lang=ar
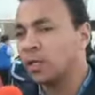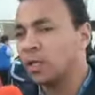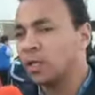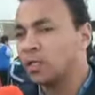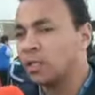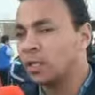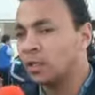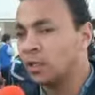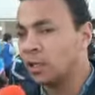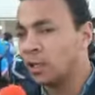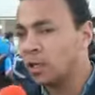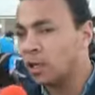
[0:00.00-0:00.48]

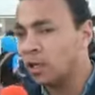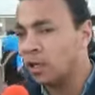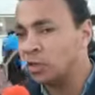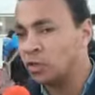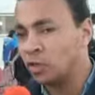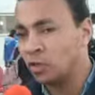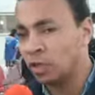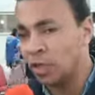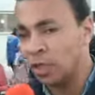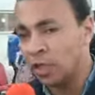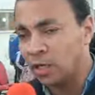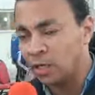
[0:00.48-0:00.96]
هذا اللقاء
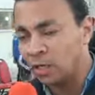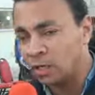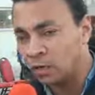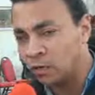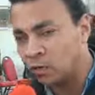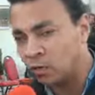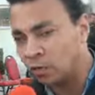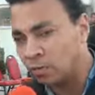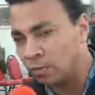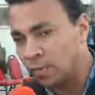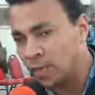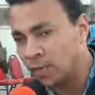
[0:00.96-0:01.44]
يسعد أن
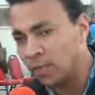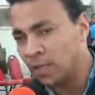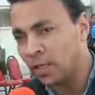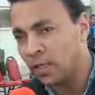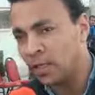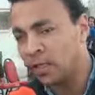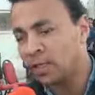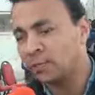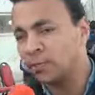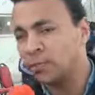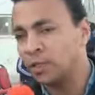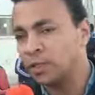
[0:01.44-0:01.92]
يكون معنا
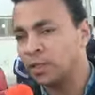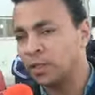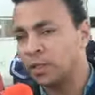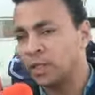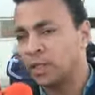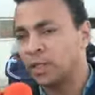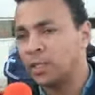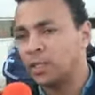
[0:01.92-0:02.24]
الكابتن ضياء